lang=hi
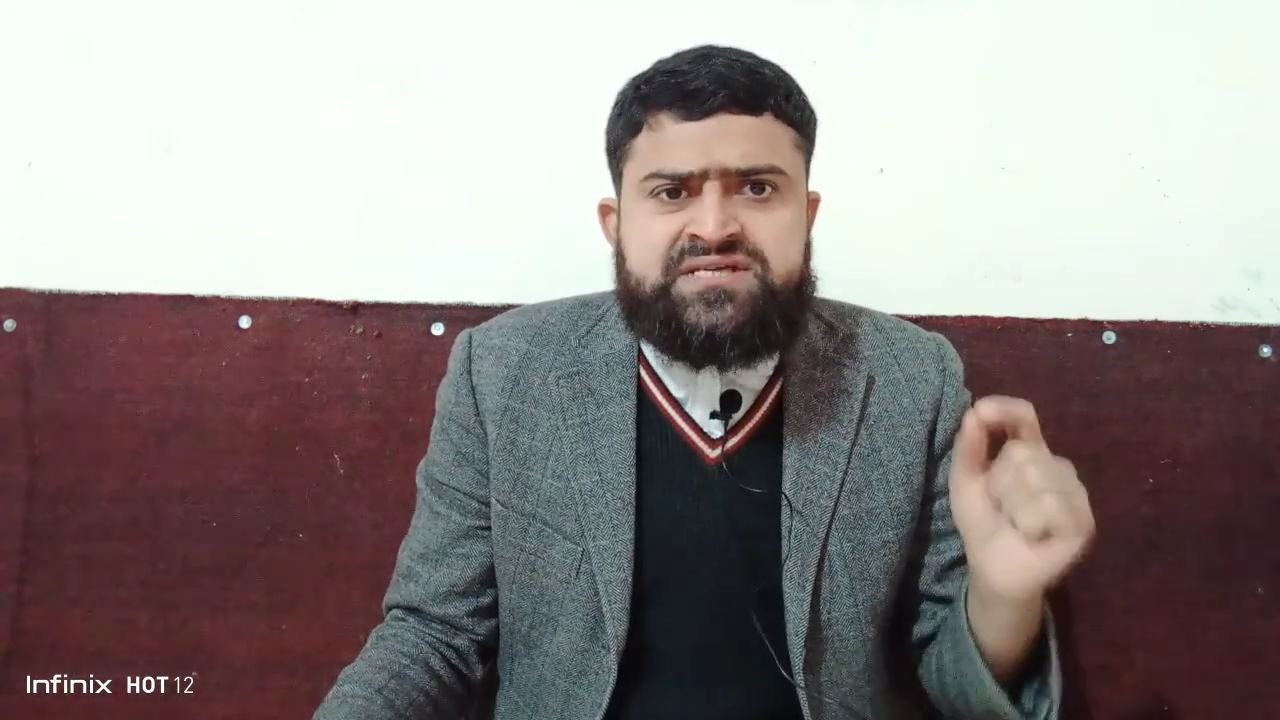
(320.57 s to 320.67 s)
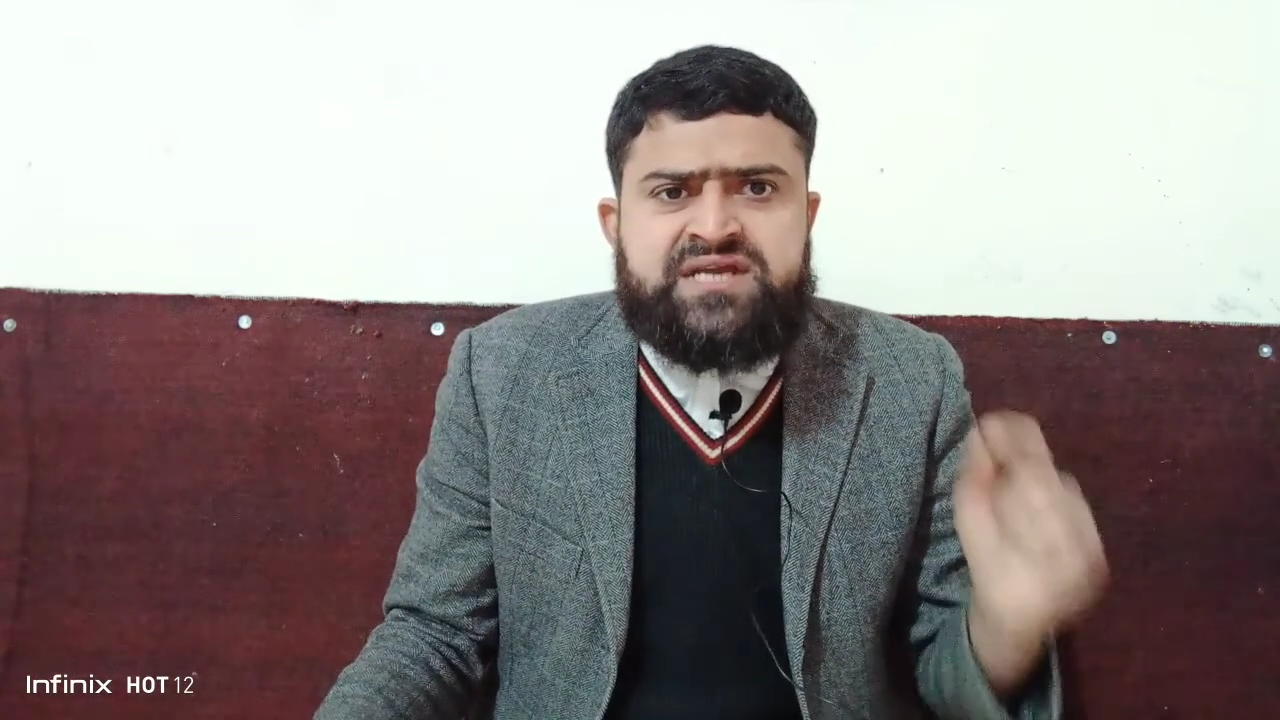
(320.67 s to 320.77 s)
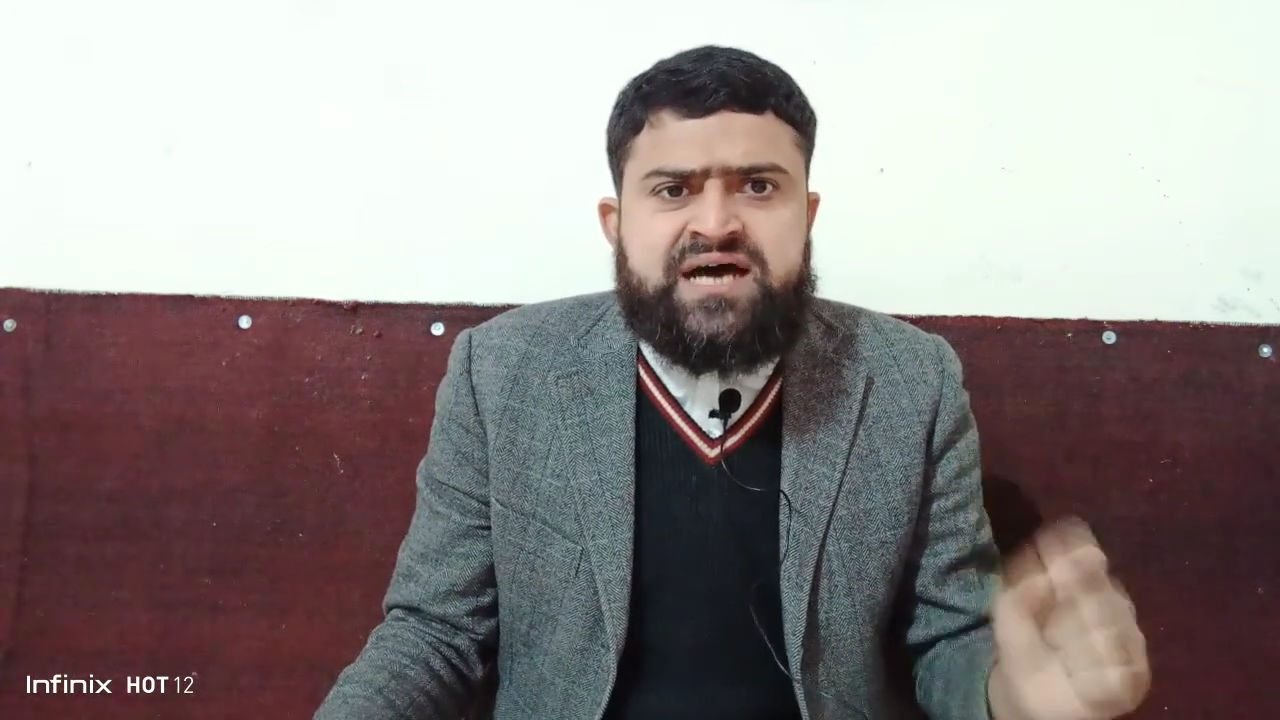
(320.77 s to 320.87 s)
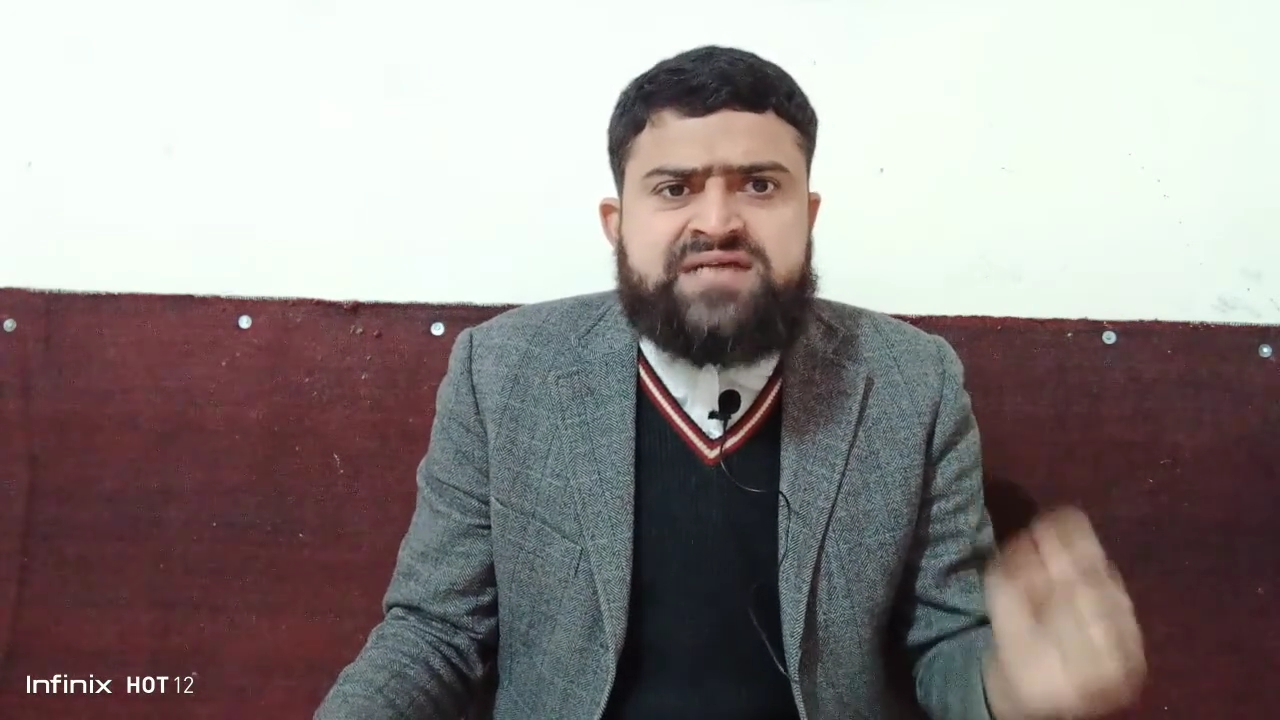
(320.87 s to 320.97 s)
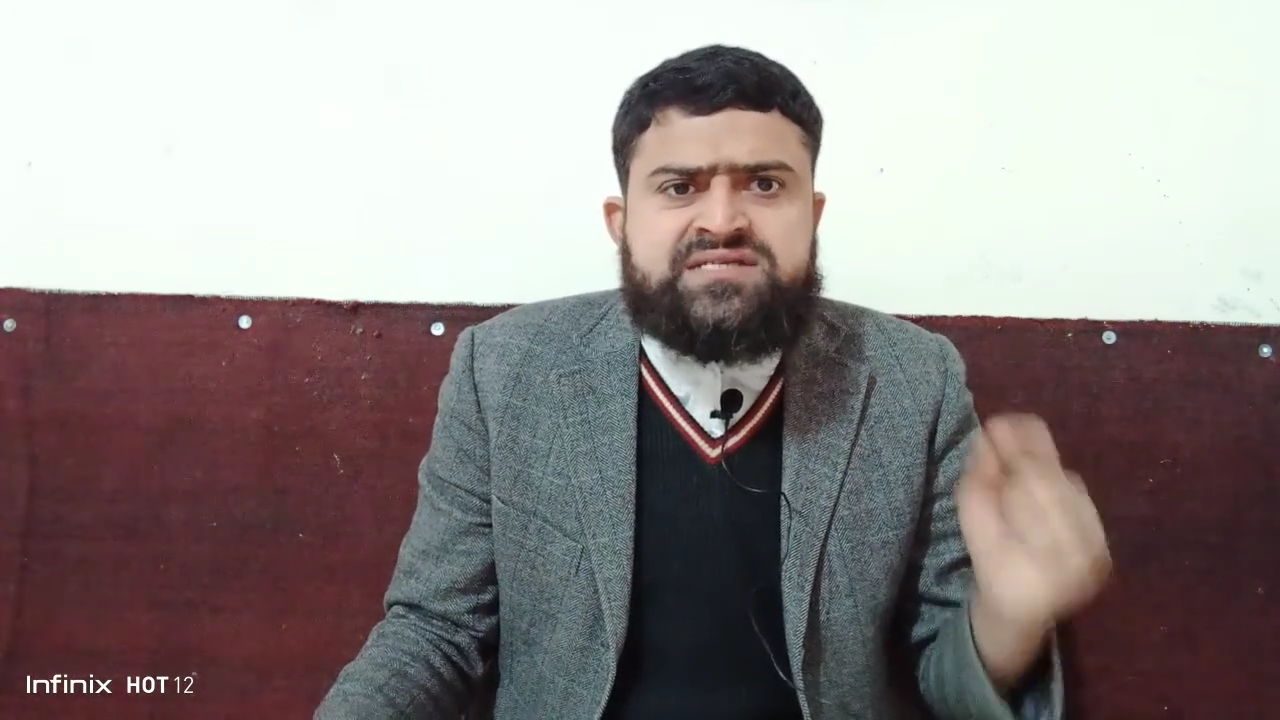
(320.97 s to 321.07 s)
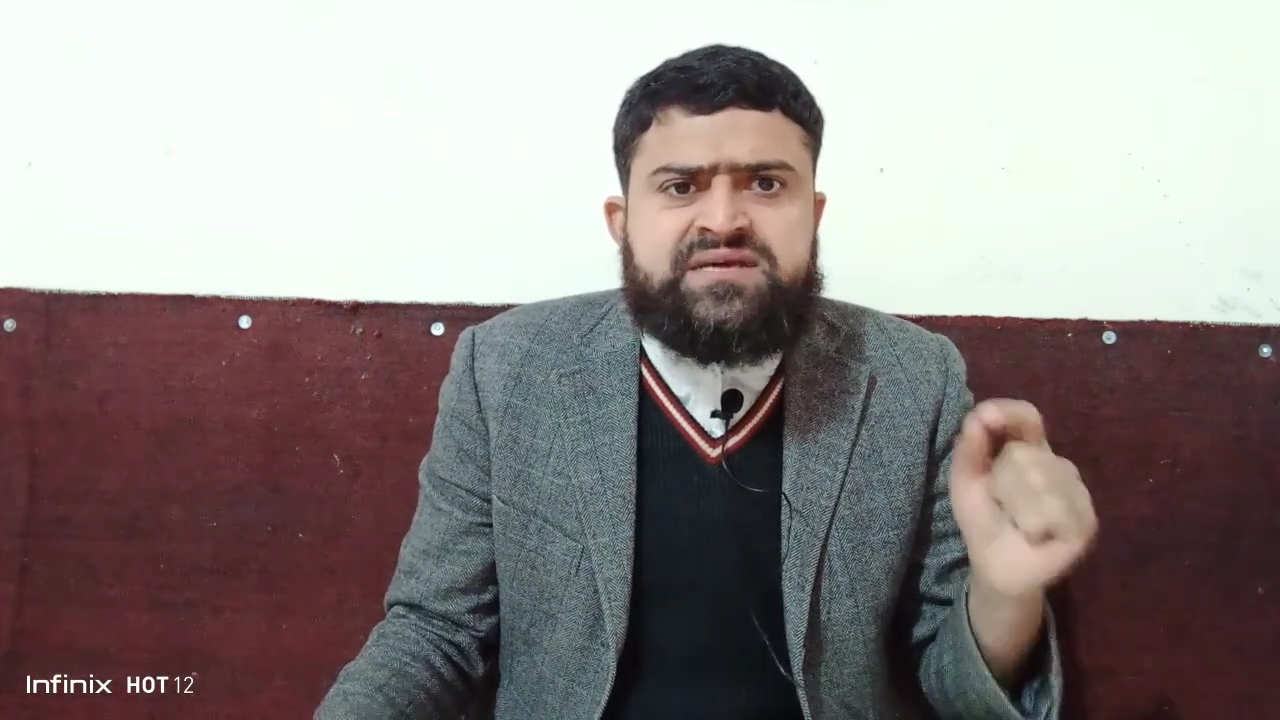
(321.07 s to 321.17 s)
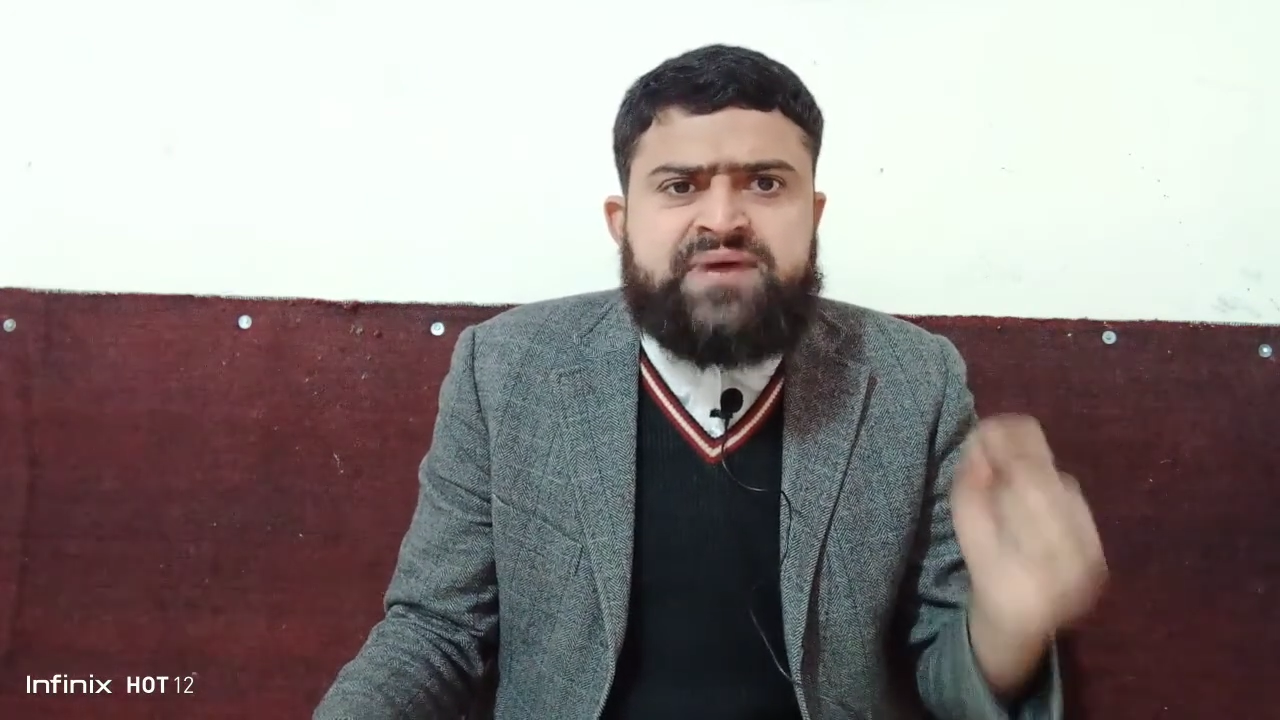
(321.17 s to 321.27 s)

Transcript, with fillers: अजलास के